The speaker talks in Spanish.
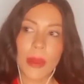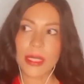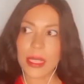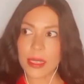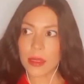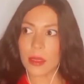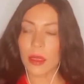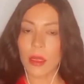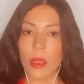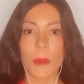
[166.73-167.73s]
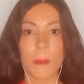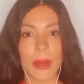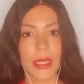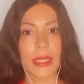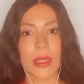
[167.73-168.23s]
A veces
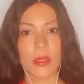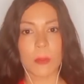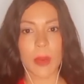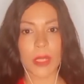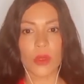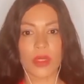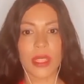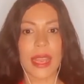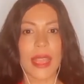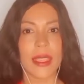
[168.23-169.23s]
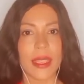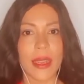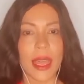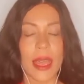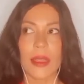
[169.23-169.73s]
presas, presos de la
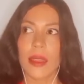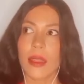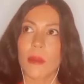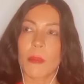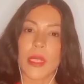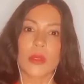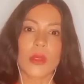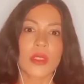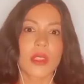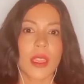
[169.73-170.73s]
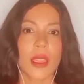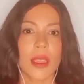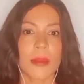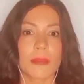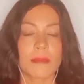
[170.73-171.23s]
ida, presos
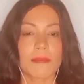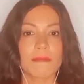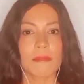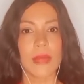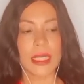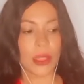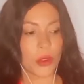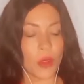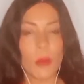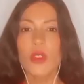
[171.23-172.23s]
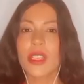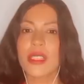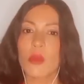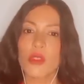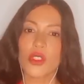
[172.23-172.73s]
de qué sé yo, de
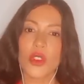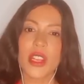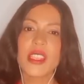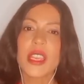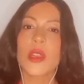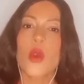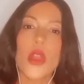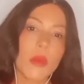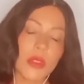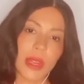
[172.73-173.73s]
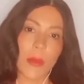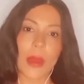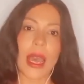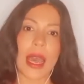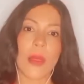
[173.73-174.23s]
muchas emociones que no hemos
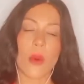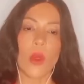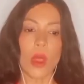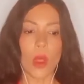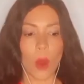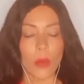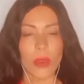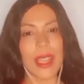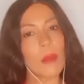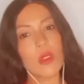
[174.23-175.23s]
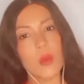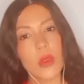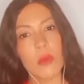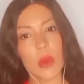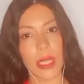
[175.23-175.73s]
trabajado, cuando estamos
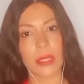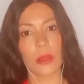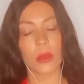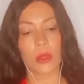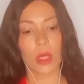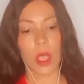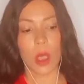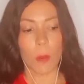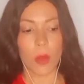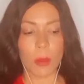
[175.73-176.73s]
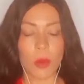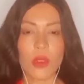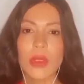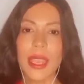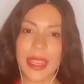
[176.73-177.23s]
muy molestos,
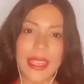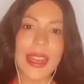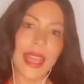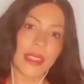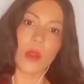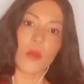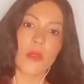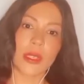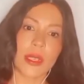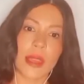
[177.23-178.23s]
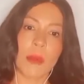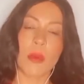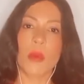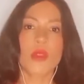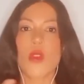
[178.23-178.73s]
podemos herir a alguien con
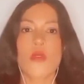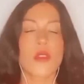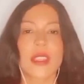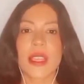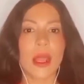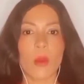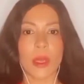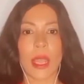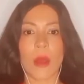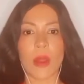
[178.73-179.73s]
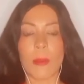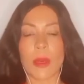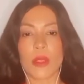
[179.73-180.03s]
facilidad, podemos ofender a,